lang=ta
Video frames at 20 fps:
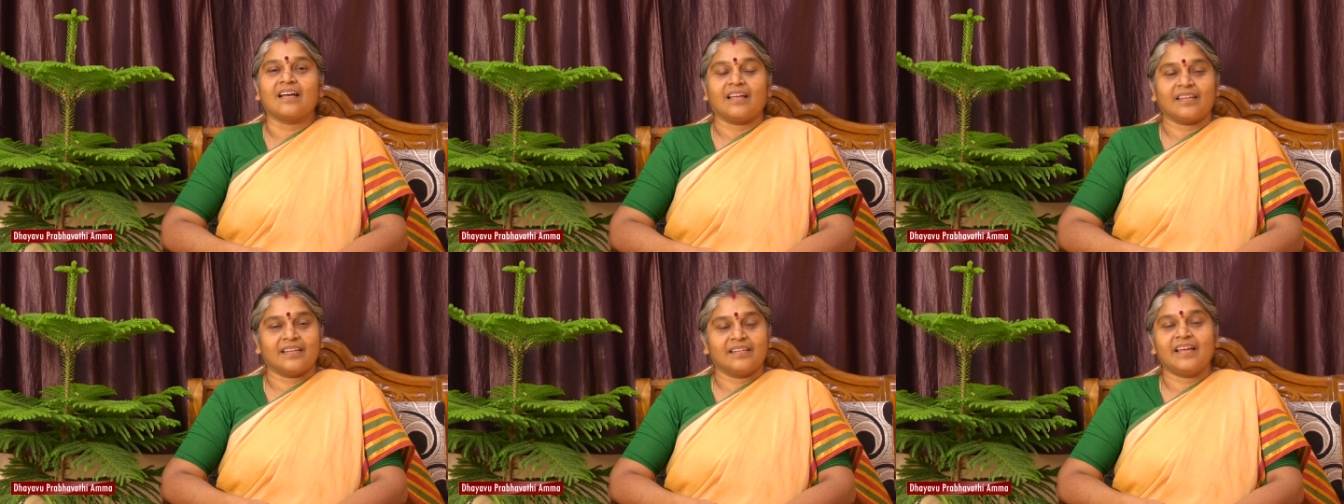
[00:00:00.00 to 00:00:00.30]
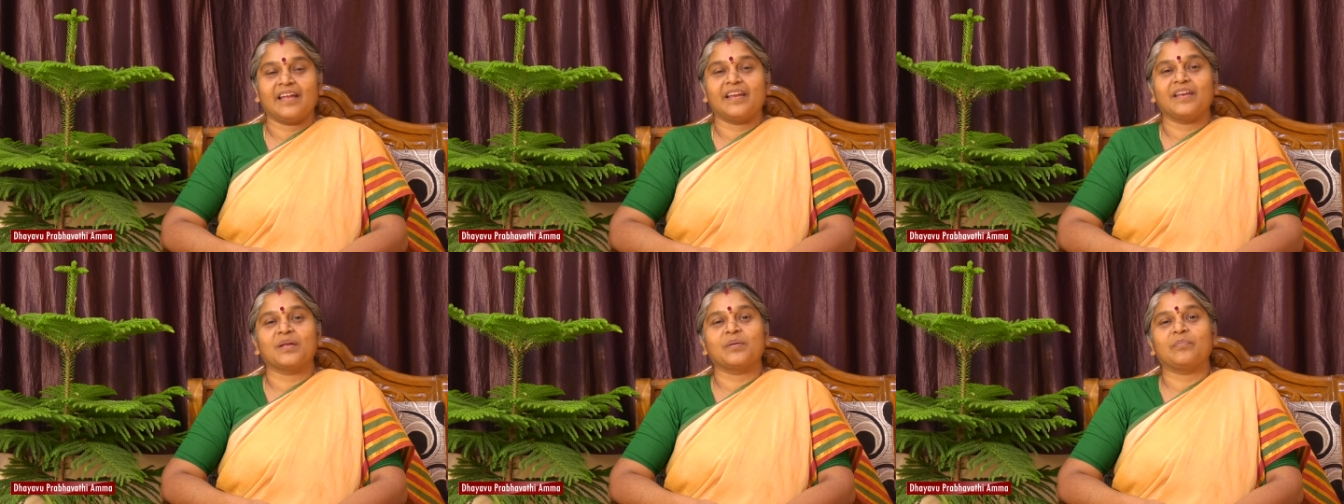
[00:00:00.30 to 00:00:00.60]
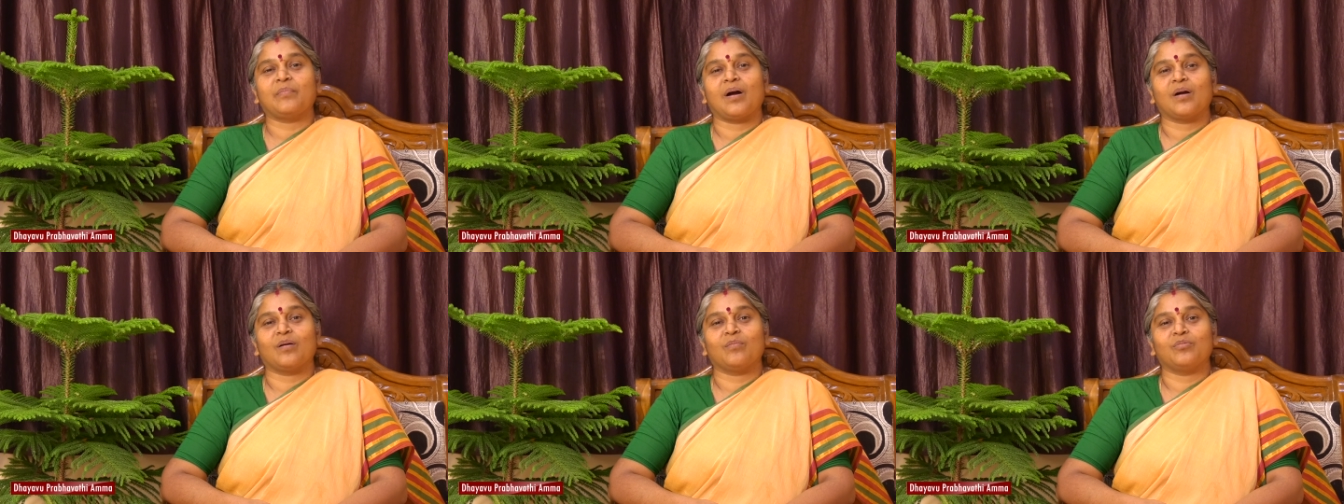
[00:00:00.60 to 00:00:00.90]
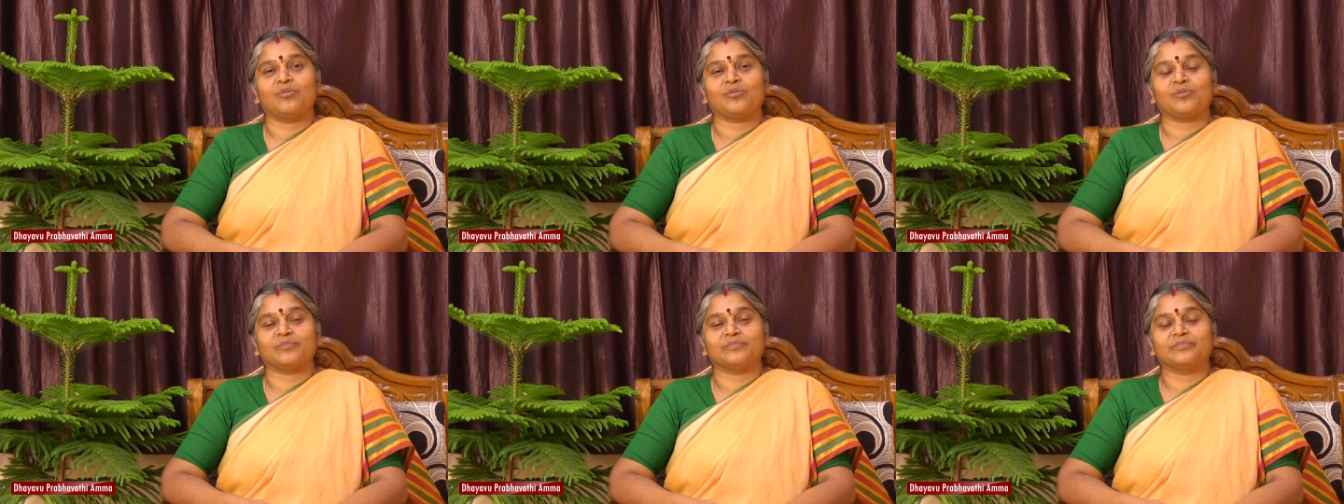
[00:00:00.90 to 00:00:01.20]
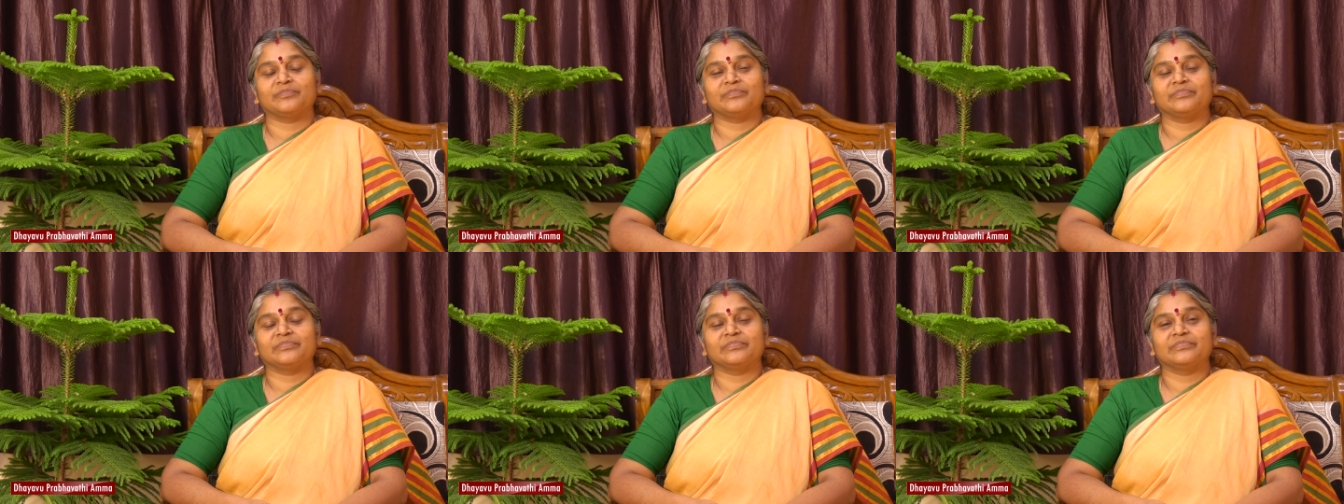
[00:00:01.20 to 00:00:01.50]
அதுதான் இன்றைக்கி பார்க்க போகிறோம்
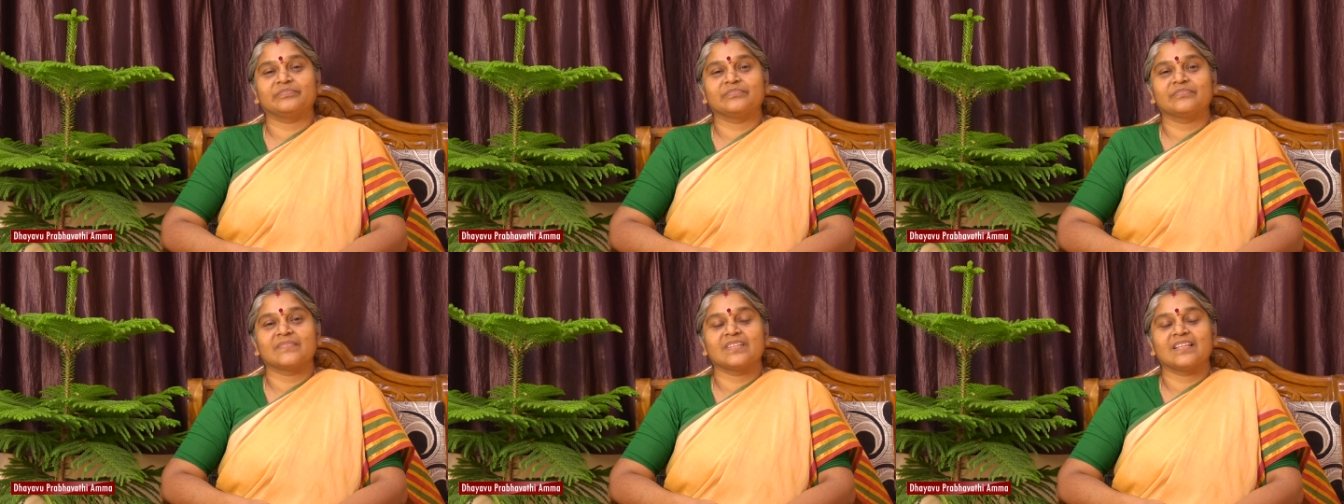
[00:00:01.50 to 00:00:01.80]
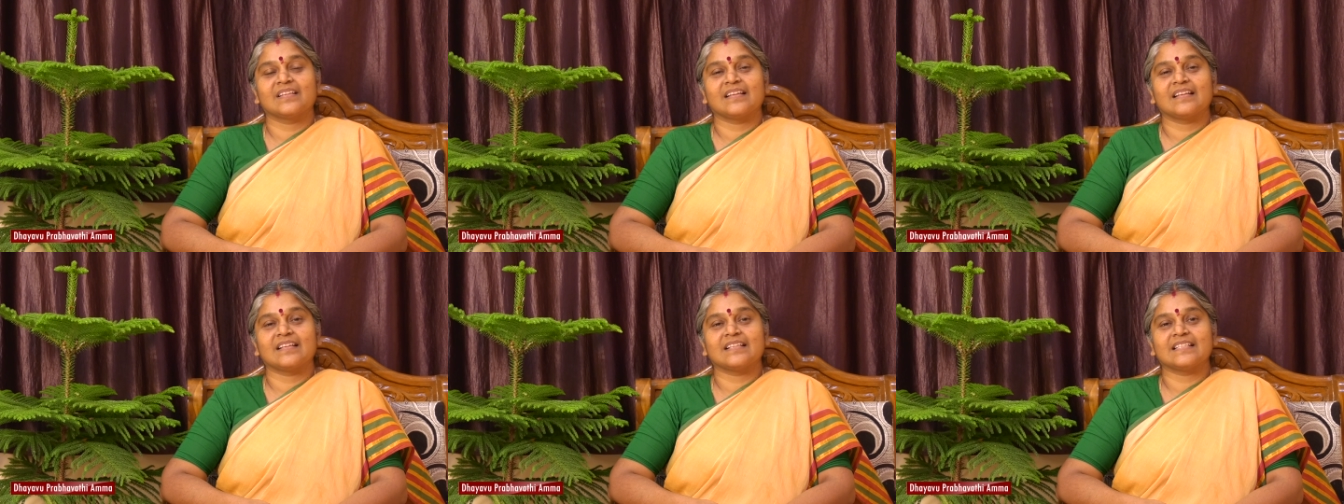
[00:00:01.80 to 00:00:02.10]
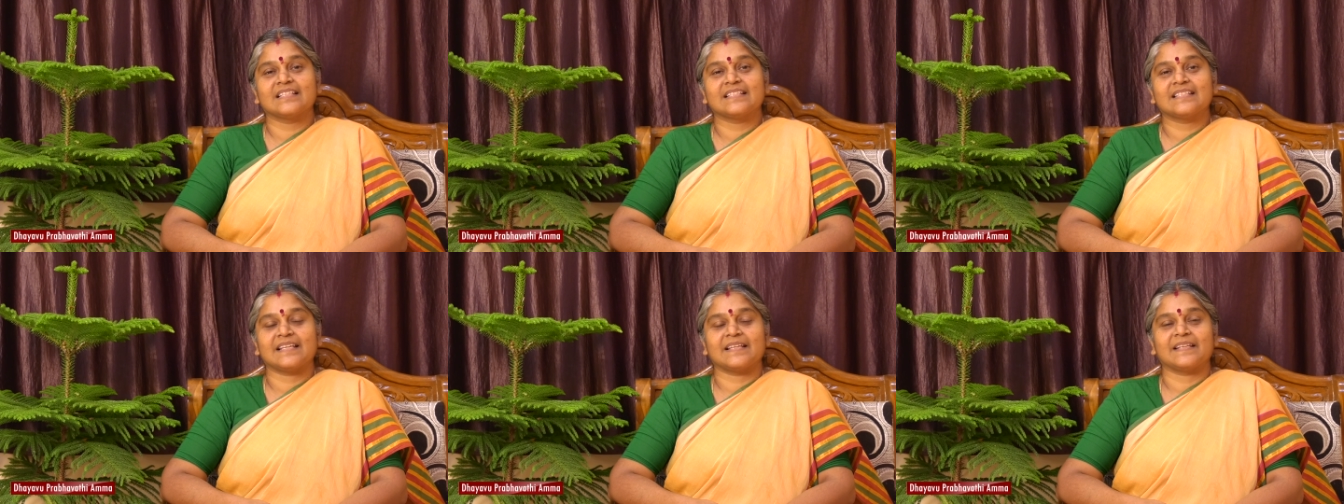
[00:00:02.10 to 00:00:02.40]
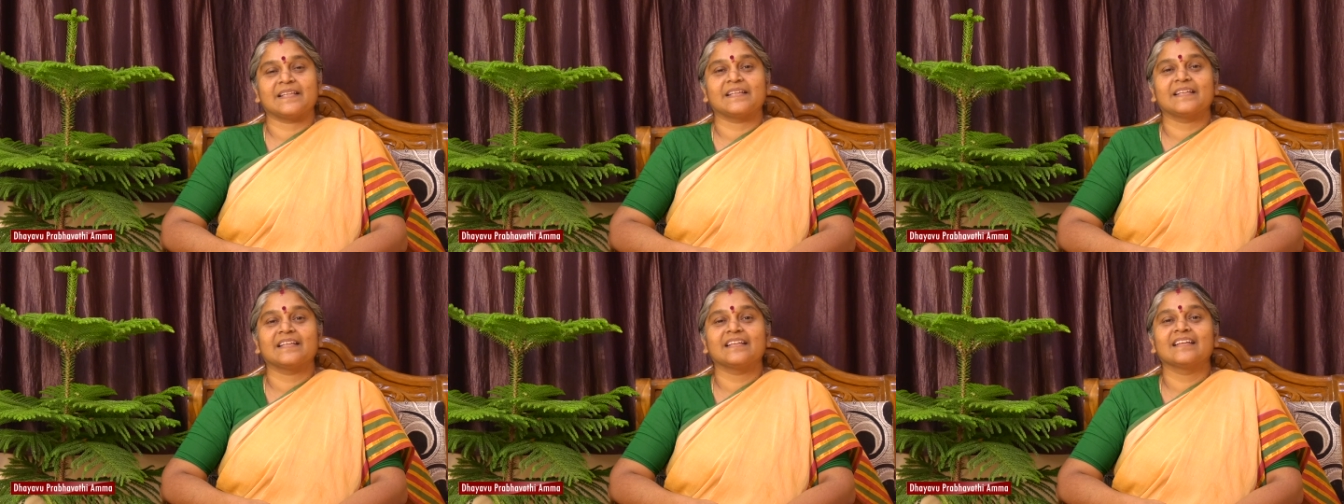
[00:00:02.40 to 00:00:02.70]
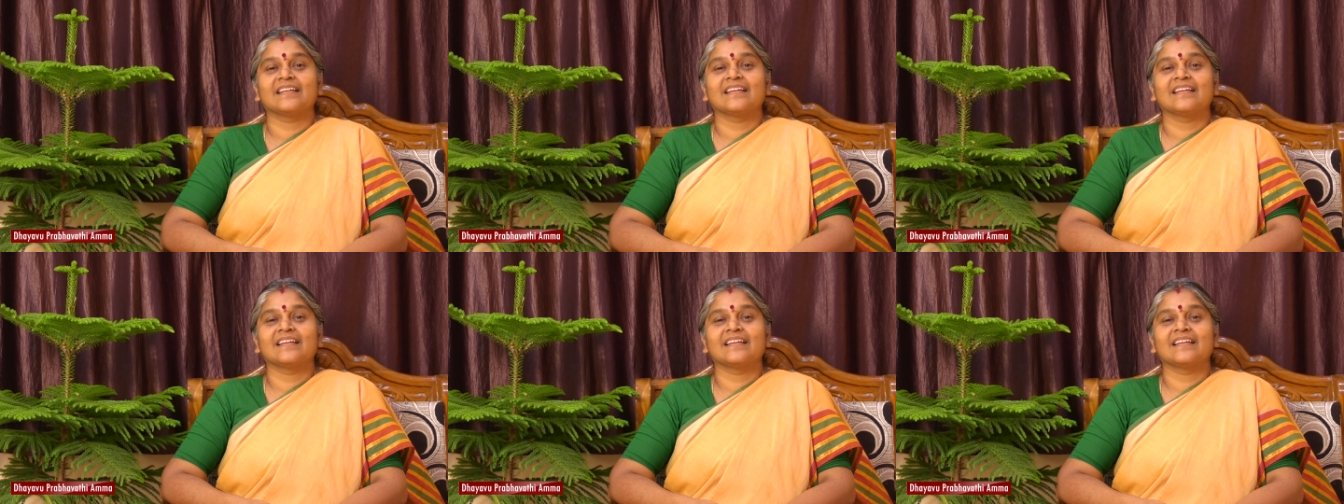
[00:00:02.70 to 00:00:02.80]
சரி